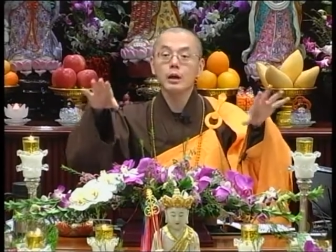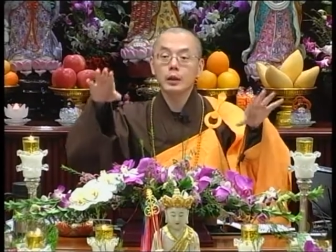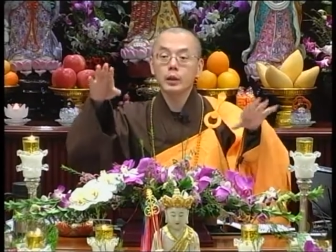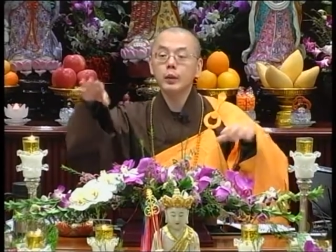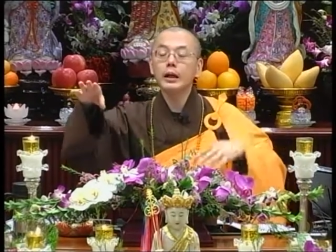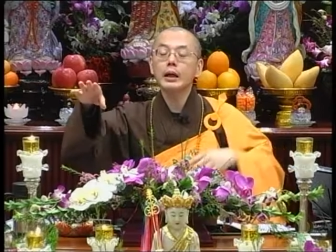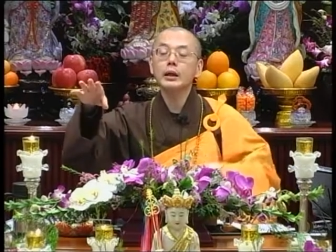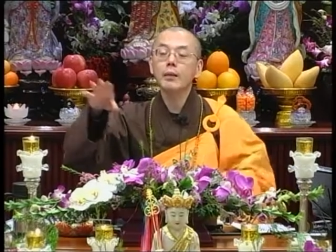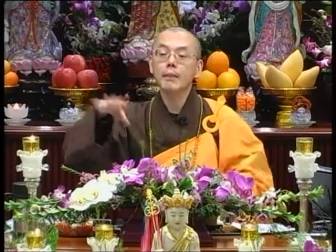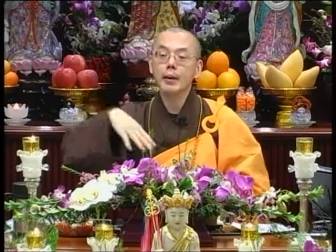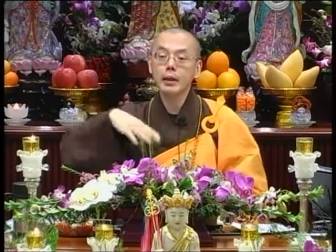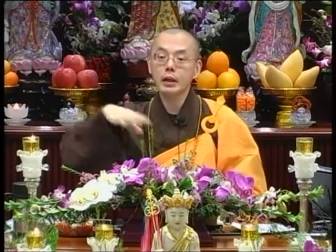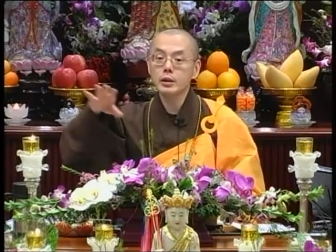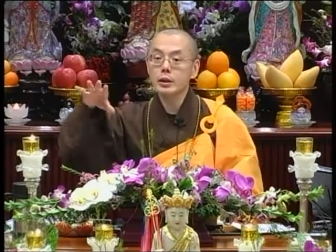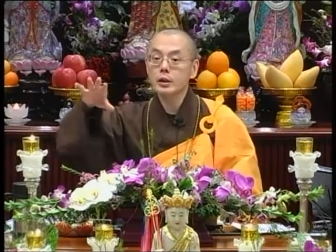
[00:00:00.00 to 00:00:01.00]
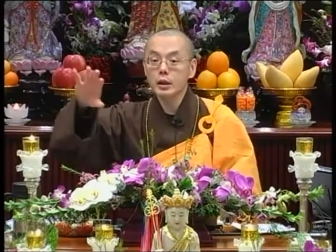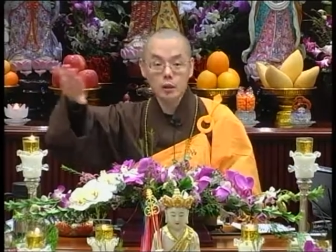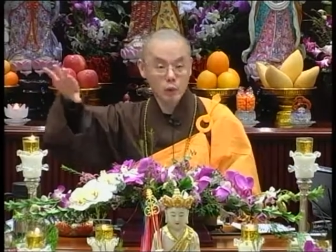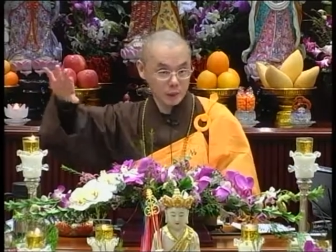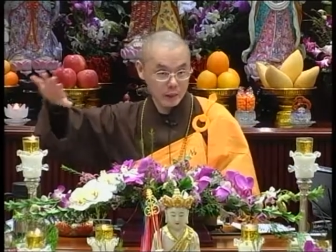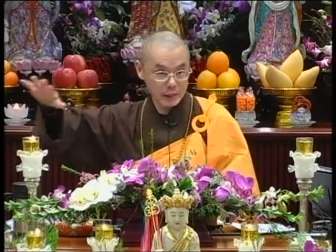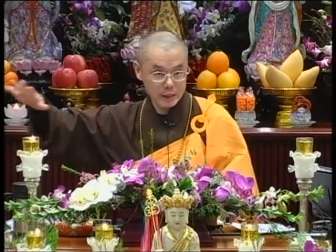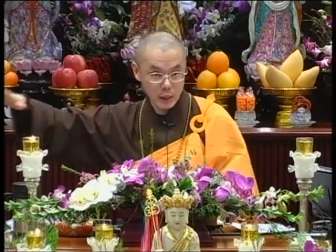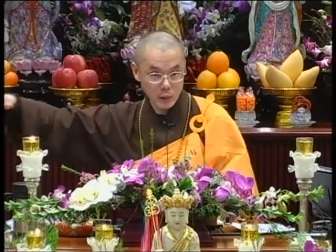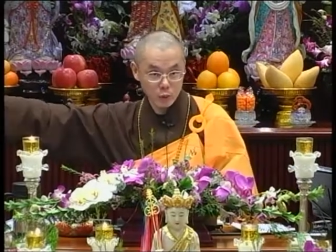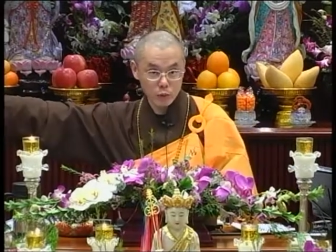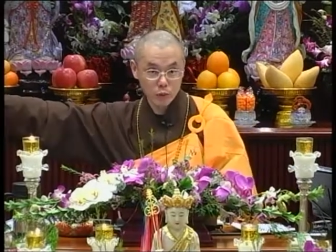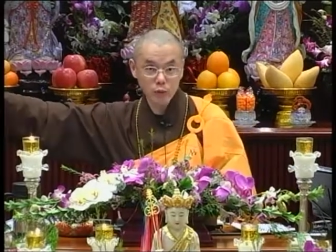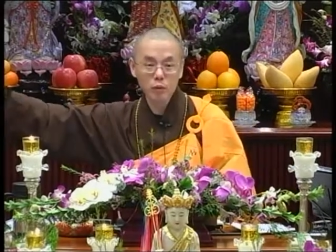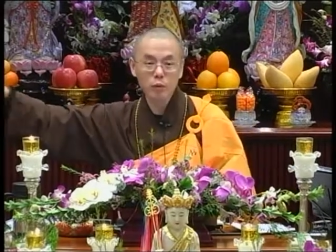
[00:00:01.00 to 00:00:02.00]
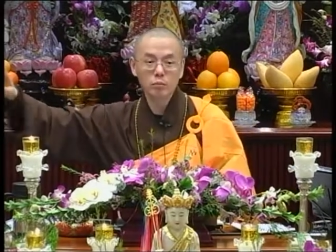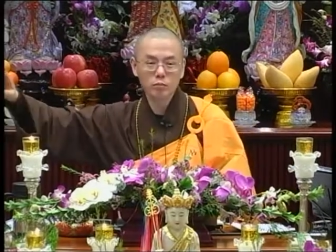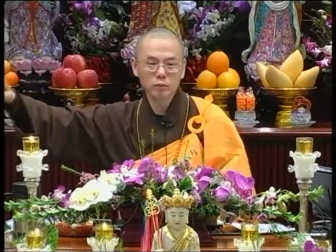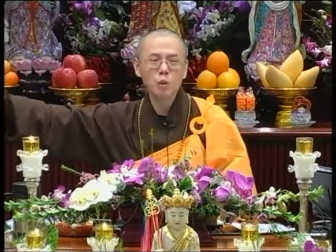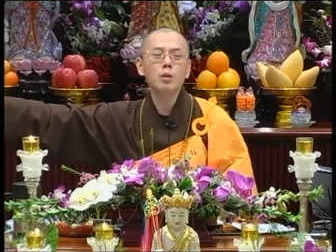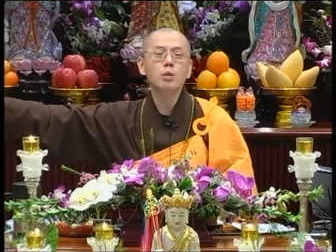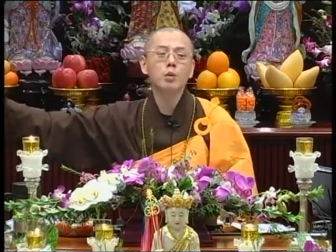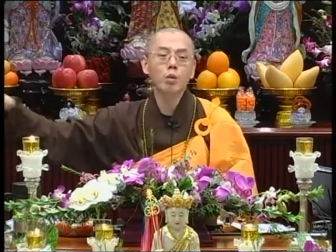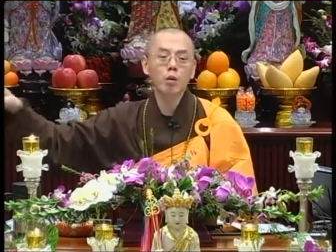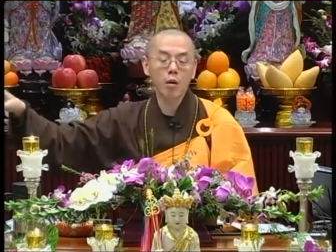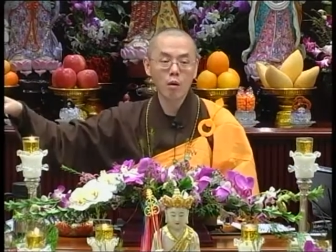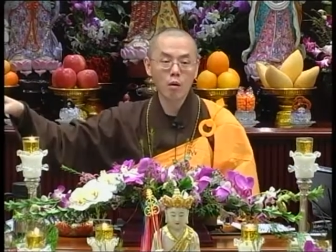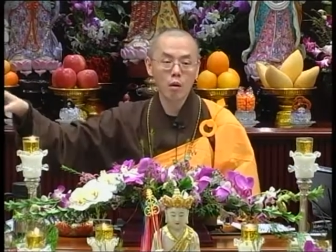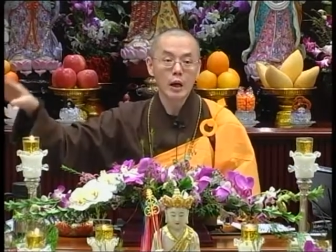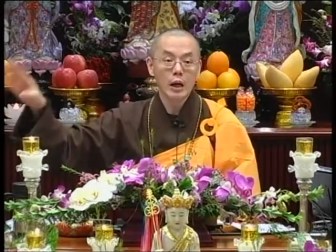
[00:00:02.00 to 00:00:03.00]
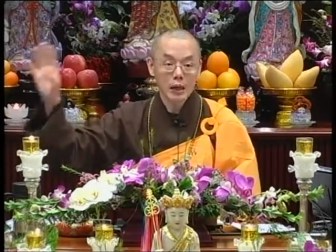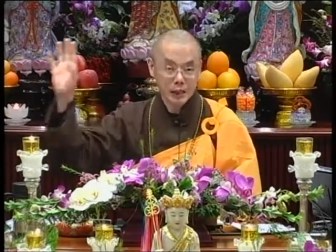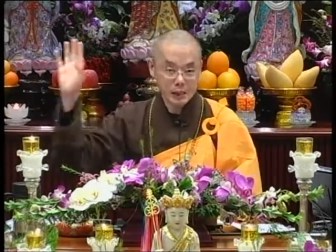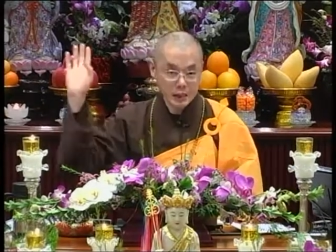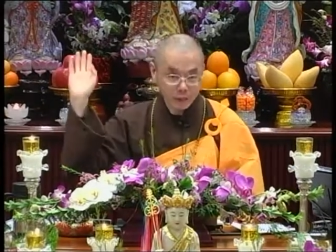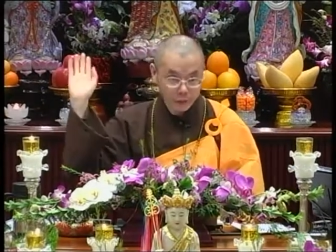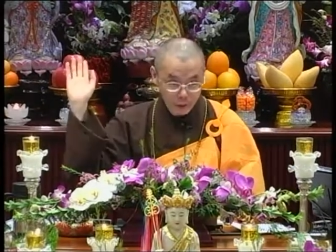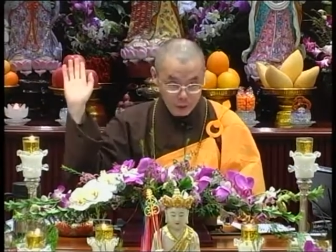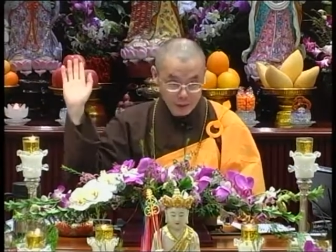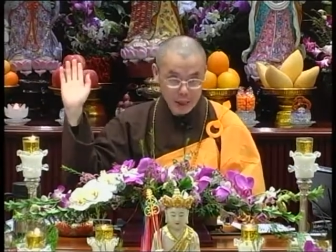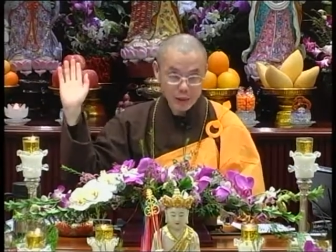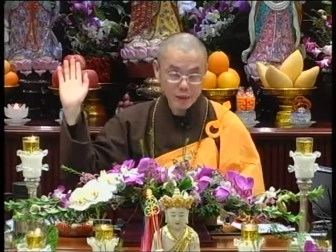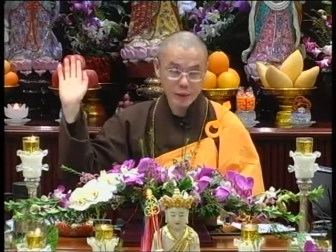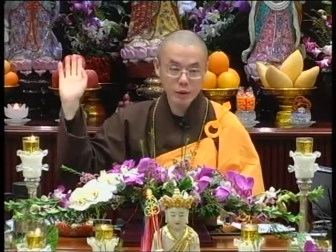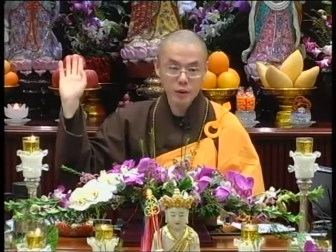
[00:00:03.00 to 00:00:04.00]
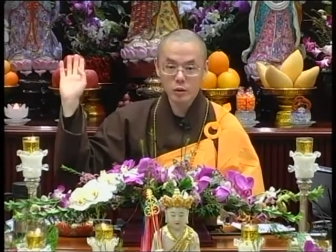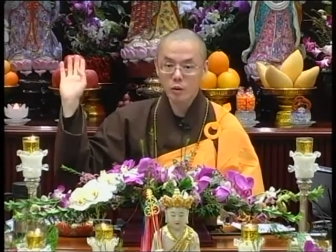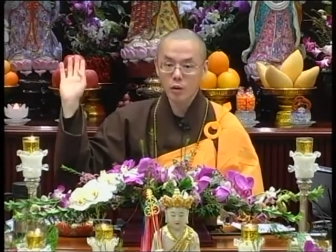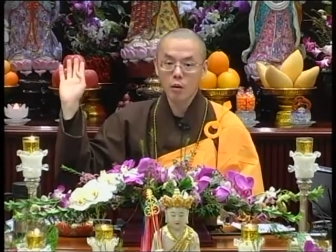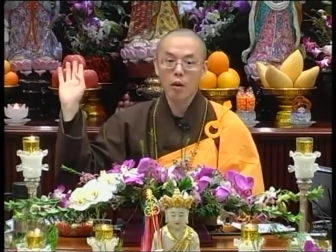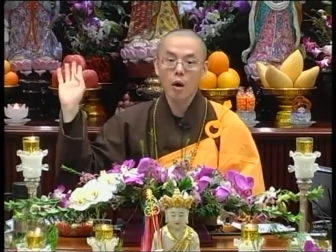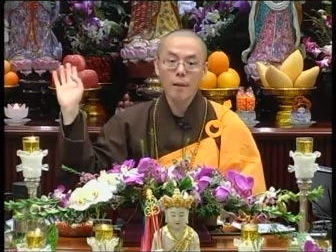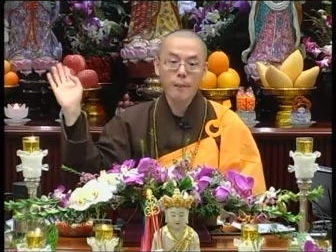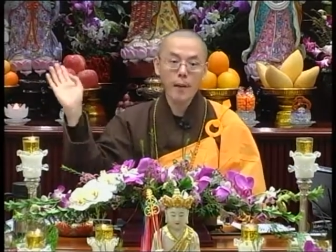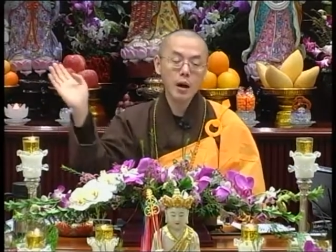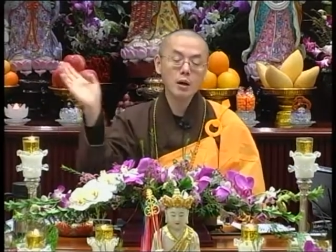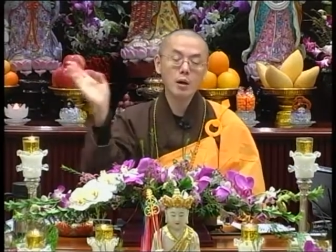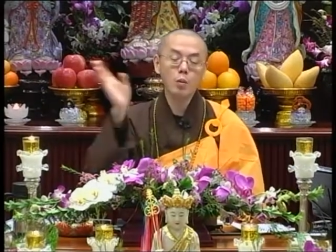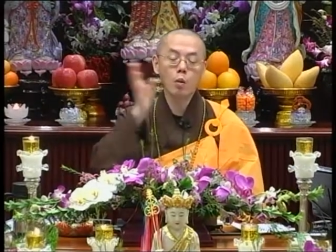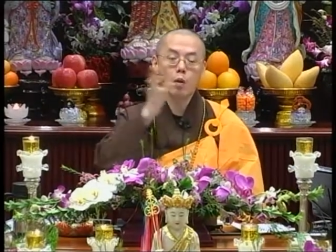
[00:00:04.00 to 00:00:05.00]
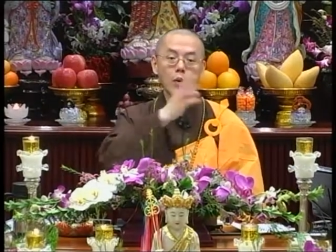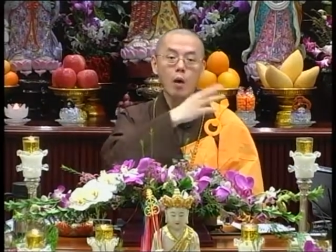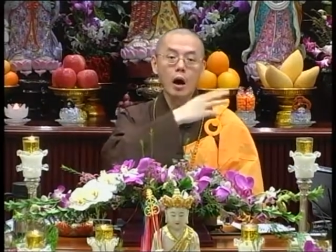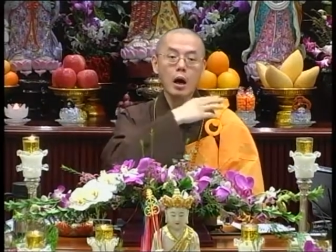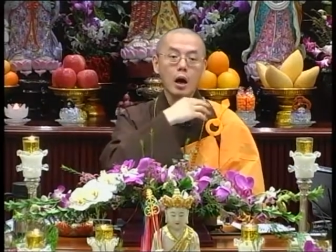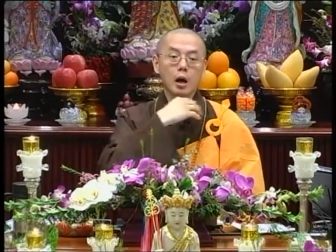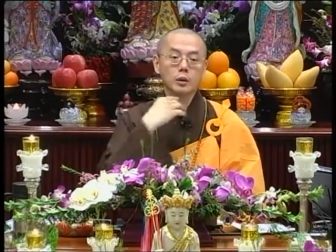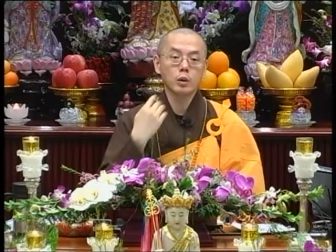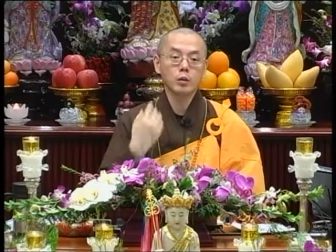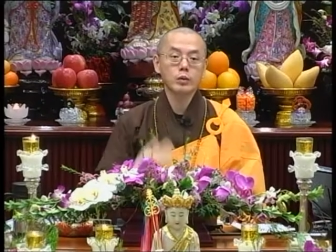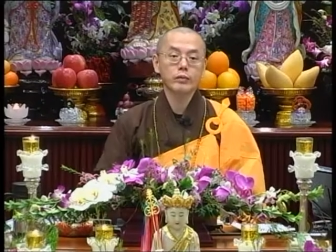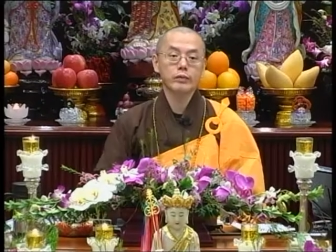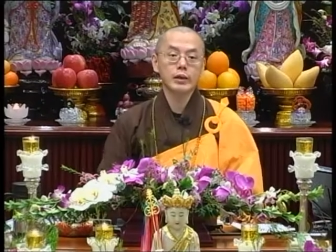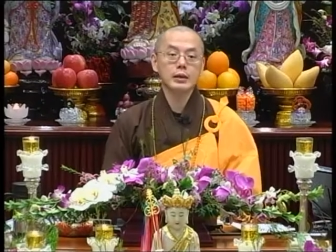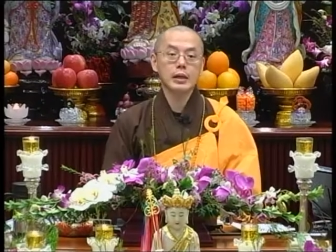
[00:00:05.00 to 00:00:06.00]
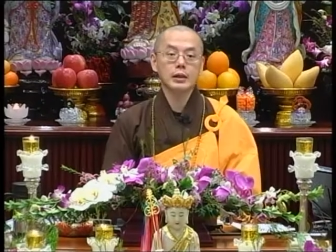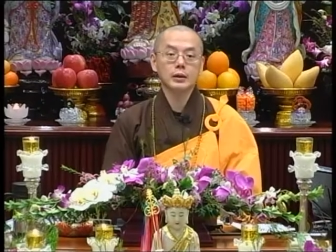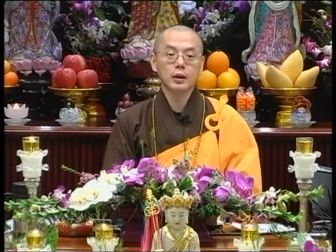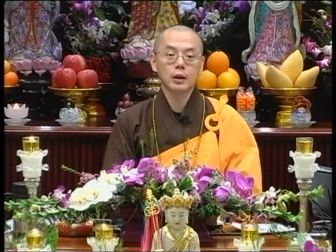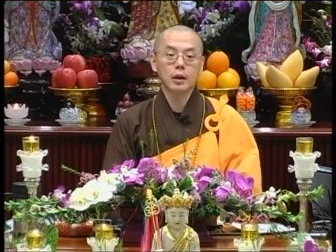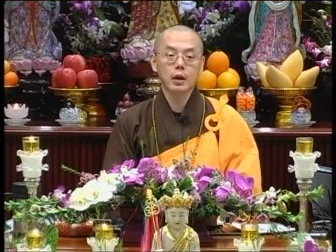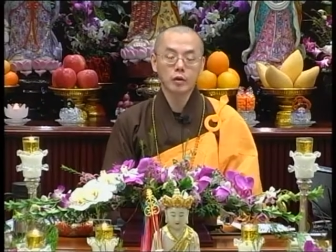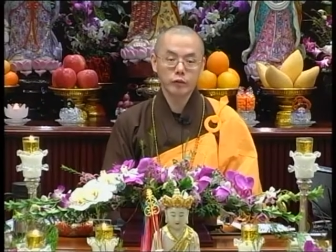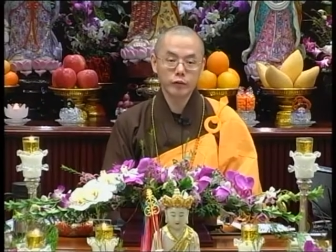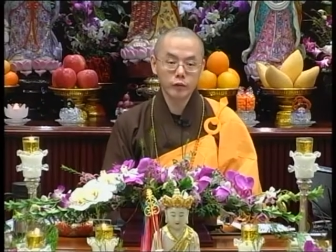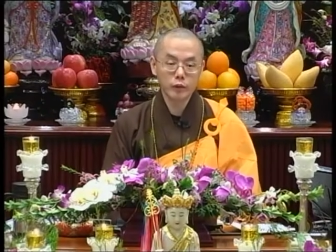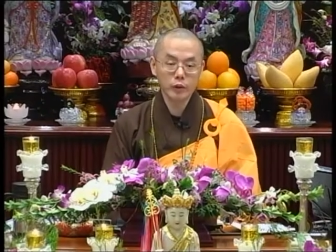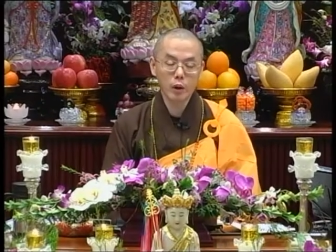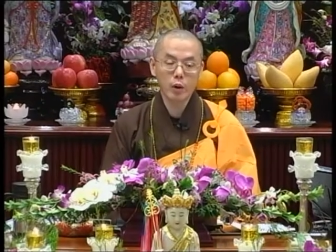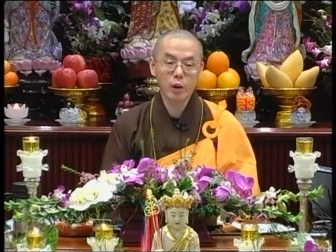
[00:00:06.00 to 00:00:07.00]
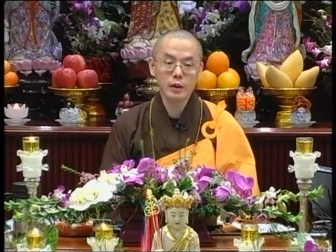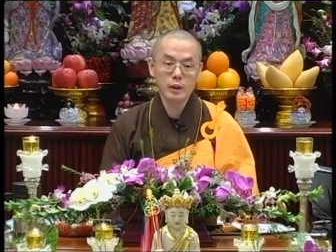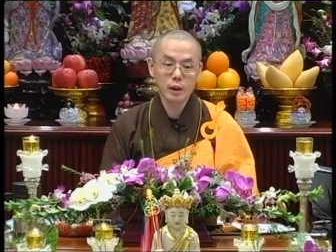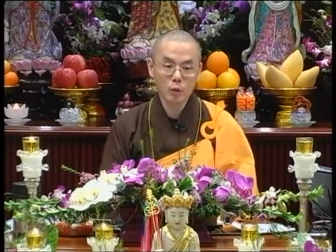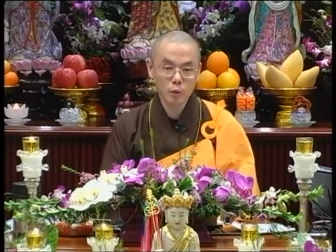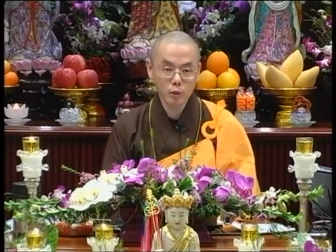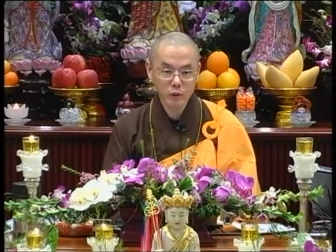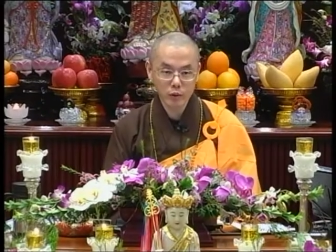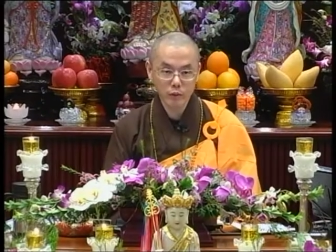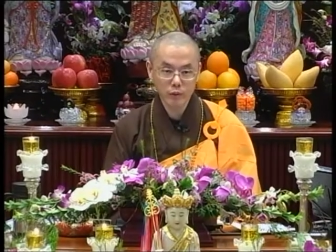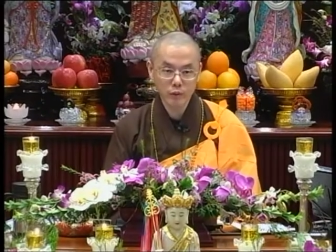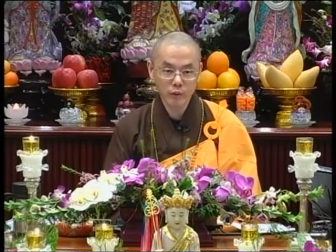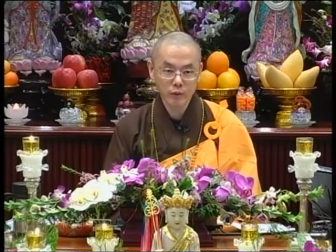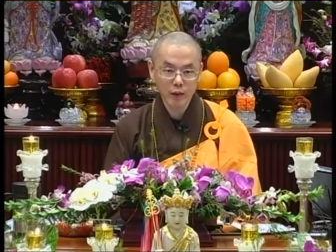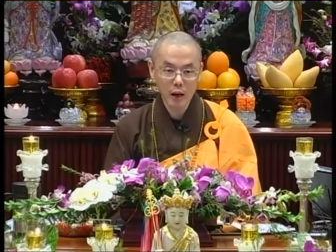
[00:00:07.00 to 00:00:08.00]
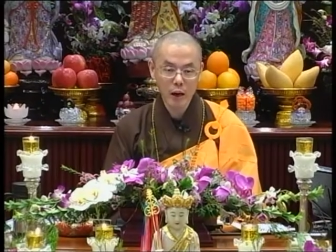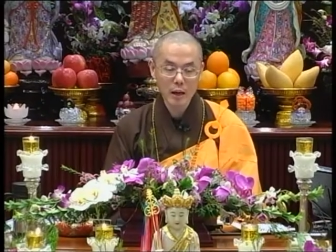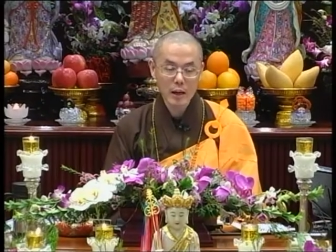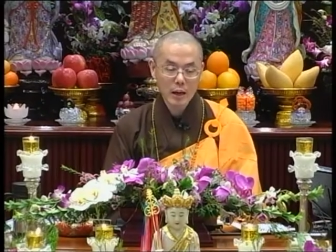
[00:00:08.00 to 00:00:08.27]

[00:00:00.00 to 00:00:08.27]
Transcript: 你会看到八大圣地都在郊区，都很落后。可是佛当时的时候，八个国王啊，都是非常的富有，而且护持佛法。